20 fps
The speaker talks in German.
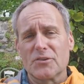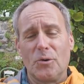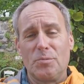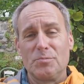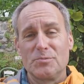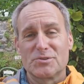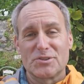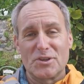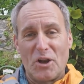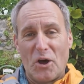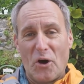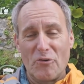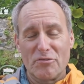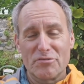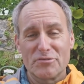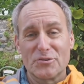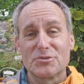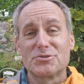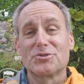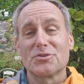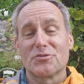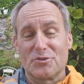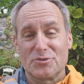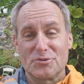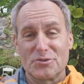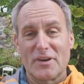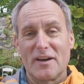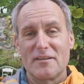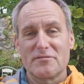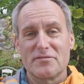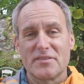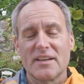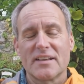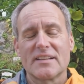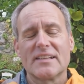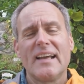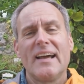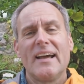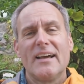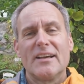rumzulaufen und zu
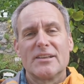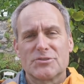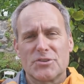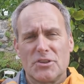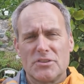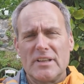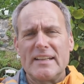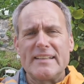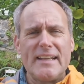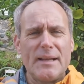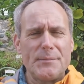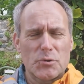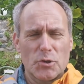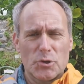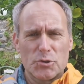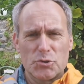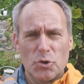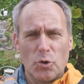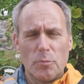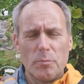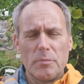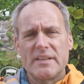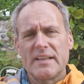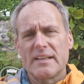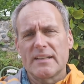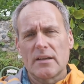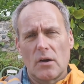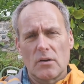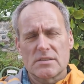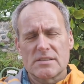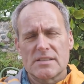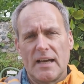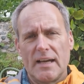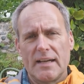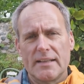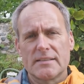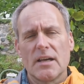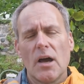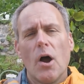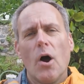fotografieren, sondern nehmt euch unbedingt auch
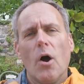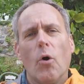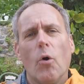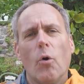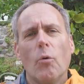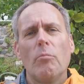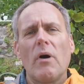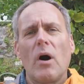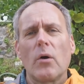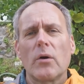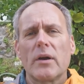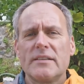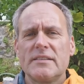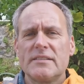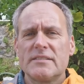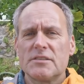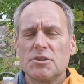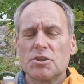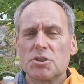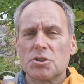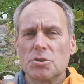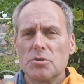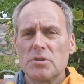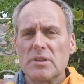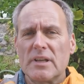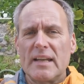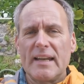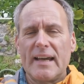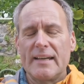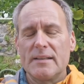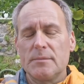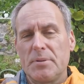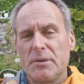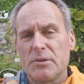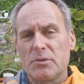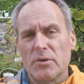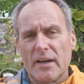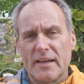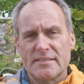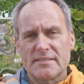Zeit, um auch in diesen schönen kleinen
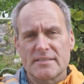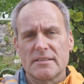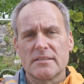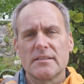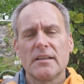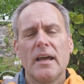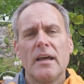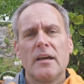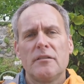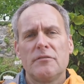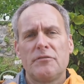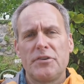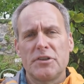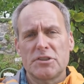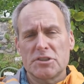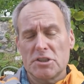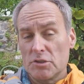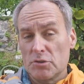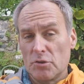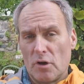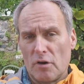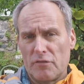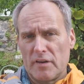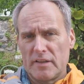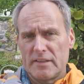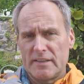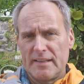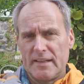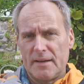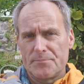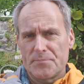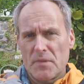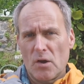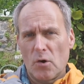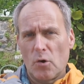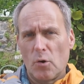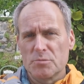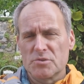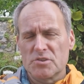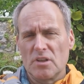pittoresken Fischerdörfern hier
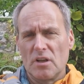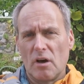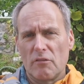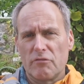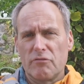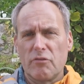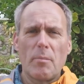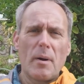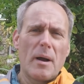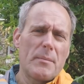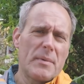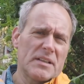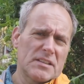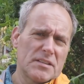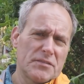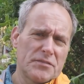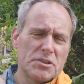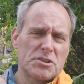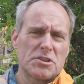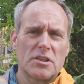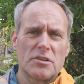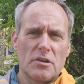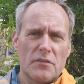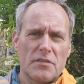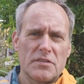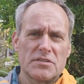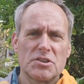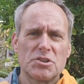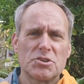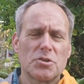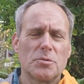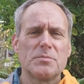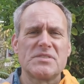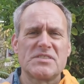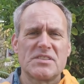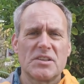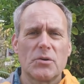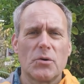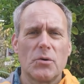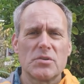rumzulaufen. Wobei manche Fischerdörfer sind schon ein
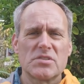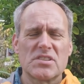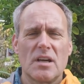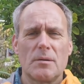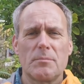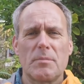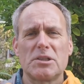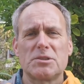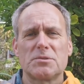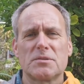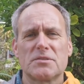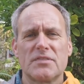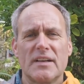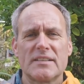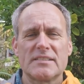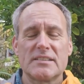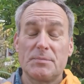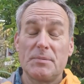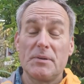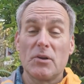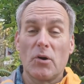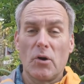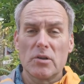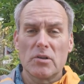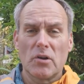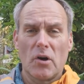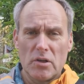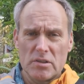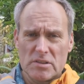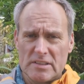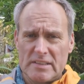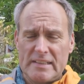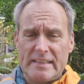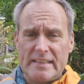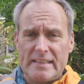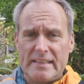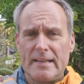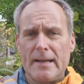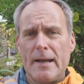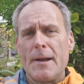bisschen größer, beispielsweise ich bin heute, heute
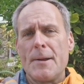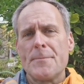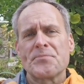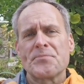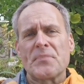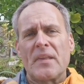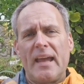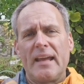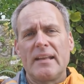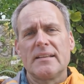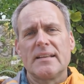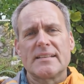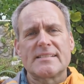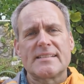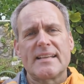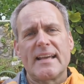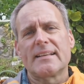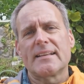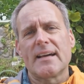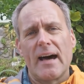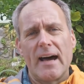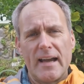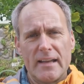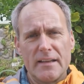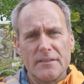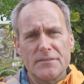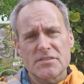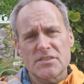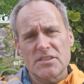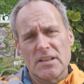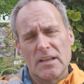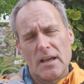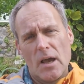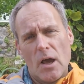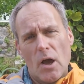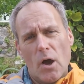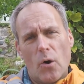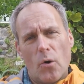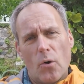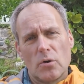hier in St. Ives.
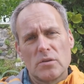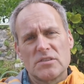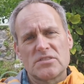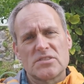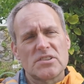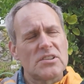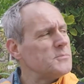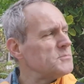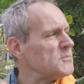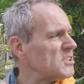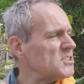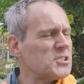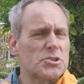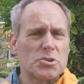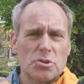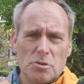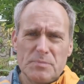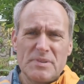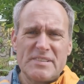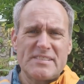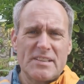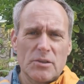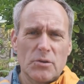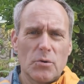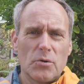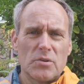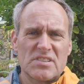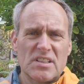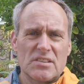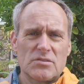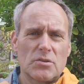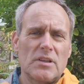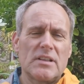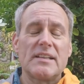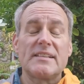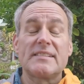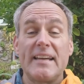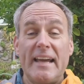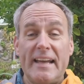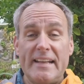Und ähm, das ist schon ein bisschen größer. Sogar
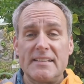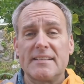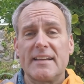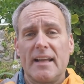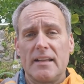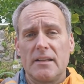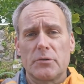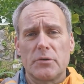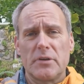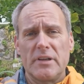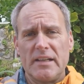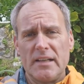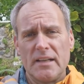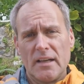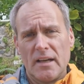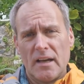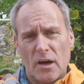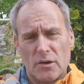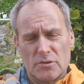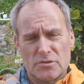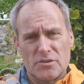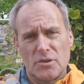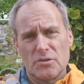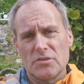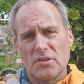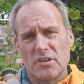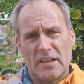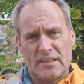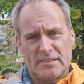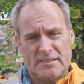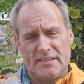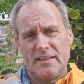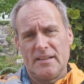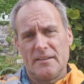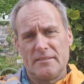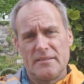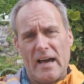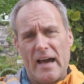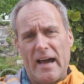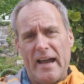die Tate Gallery aus London hat hier
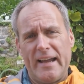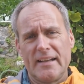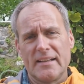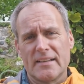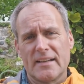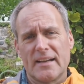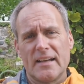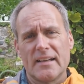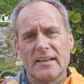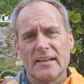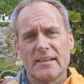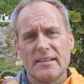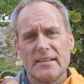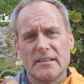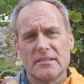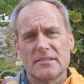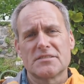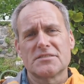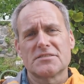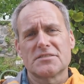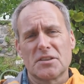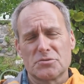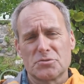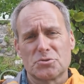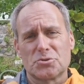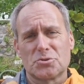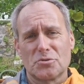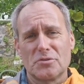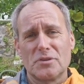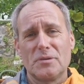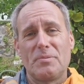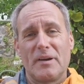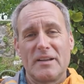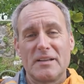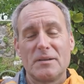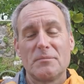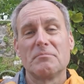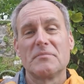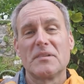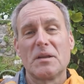eine eigene Galerie. Das ist also schon ein
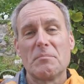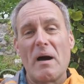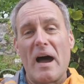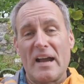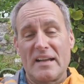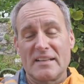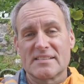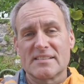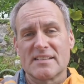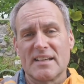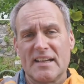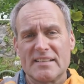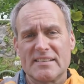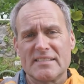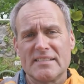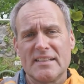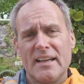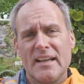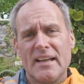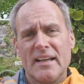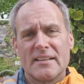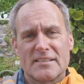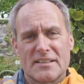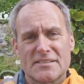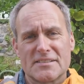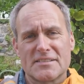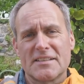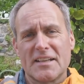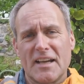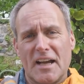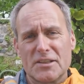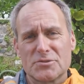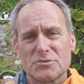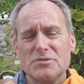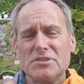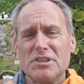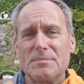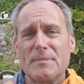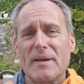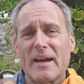ne Markenzeichen, dass es hier also
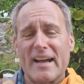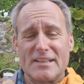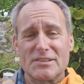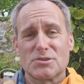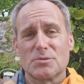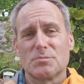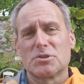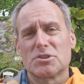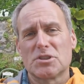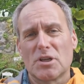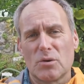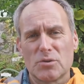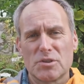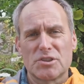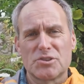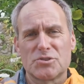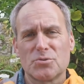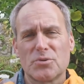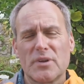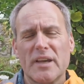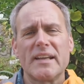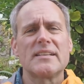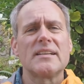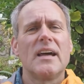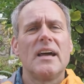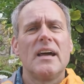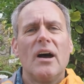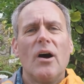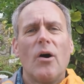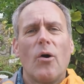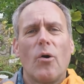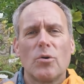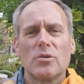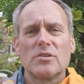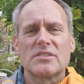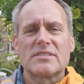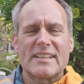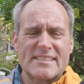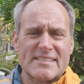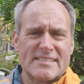nicht mehr ganz so beschaulich zugeht.
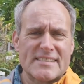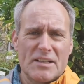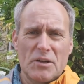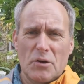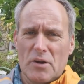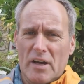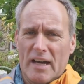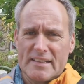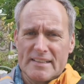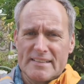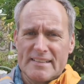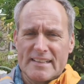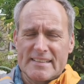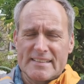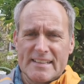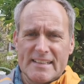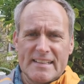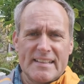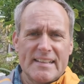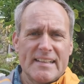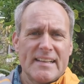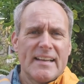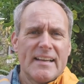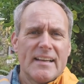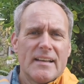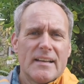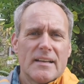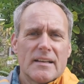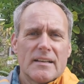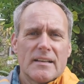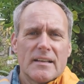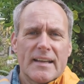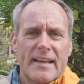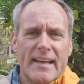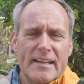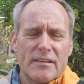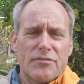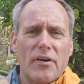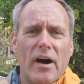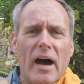Und das ist dann auch gerade der Trick.
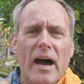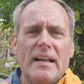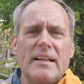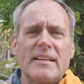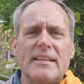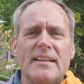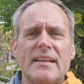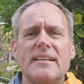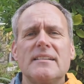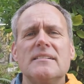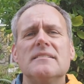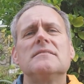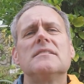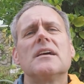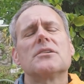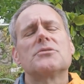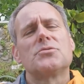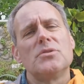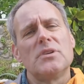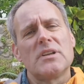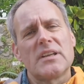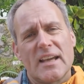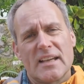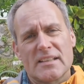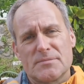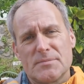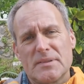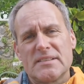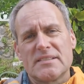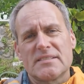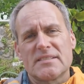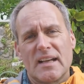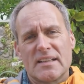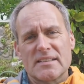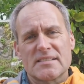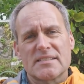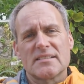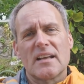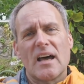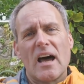Geht vor allen Dingen natürlich erstmal diese
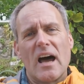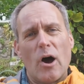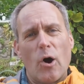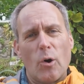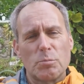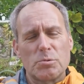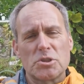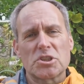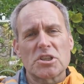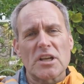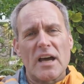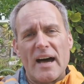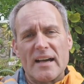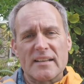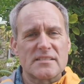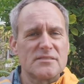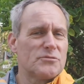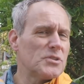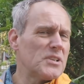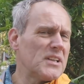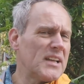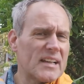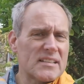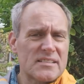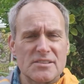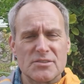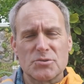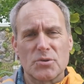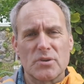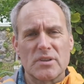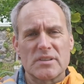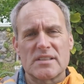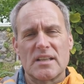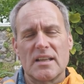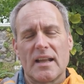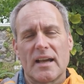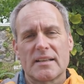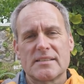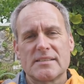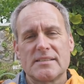ganzen Hauptstraßen, wo die ganzen Touristen
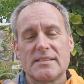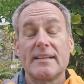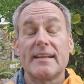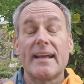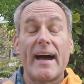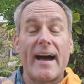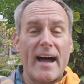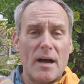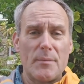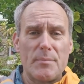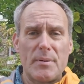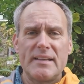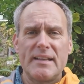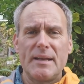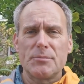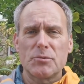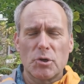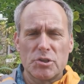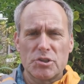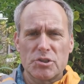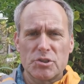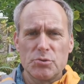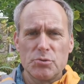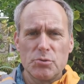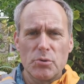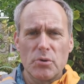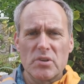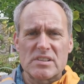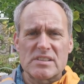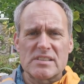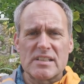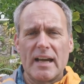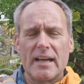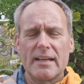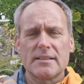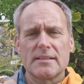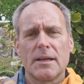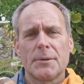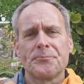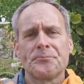langziehen. Aber nehmt euch genügend
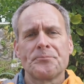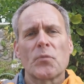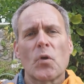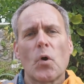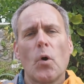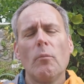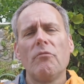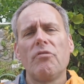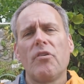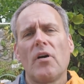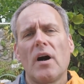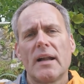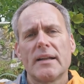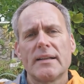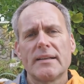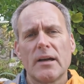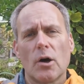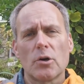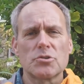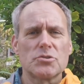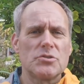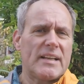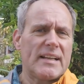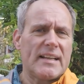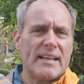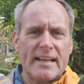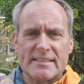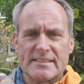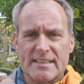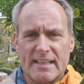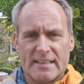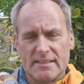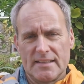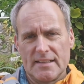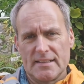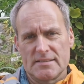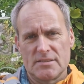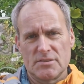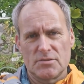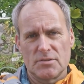Zeit, um vor allen Dingen auch so die kleinen
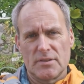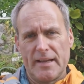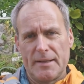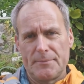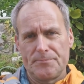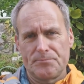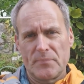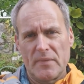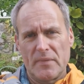Seitengassen zu gehen